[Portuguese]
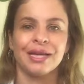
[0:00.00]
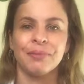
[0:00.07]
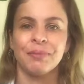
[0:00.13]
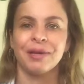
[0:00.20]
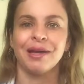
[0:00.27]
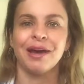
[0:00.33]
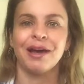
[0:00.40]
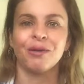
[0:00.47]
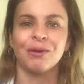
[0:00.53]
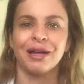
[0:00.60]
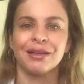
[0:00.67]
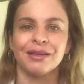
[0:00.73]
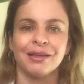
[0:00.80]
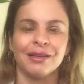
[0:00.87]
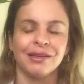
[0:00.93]

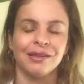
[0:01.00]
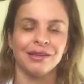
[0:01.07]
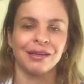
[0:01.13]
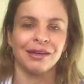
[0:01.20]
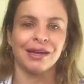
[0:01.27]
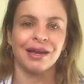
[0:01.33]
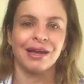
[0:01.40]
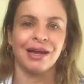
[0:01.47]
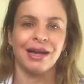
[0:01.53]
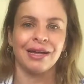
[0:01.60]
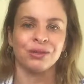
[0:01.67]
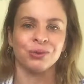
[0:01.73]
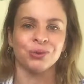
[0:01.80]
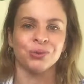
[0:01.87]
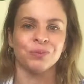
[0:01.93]
epigalocatequina
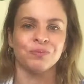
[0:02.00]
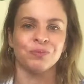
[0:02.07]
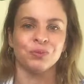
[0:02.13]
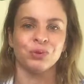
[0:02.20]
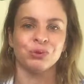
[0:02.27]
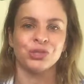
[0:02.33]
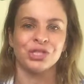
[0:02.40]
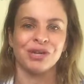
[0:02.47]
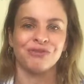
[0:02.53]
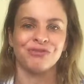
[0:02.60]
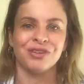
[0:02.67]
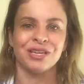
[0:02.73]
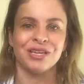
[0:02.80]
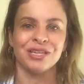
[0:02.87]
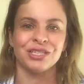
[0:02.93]
galato do chá
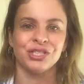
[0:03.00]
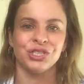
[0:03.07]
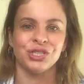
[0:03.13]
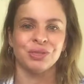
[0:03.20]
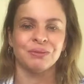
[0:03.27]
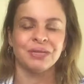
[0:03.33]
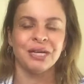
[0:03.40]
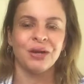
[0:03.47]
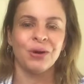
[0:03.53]
verde,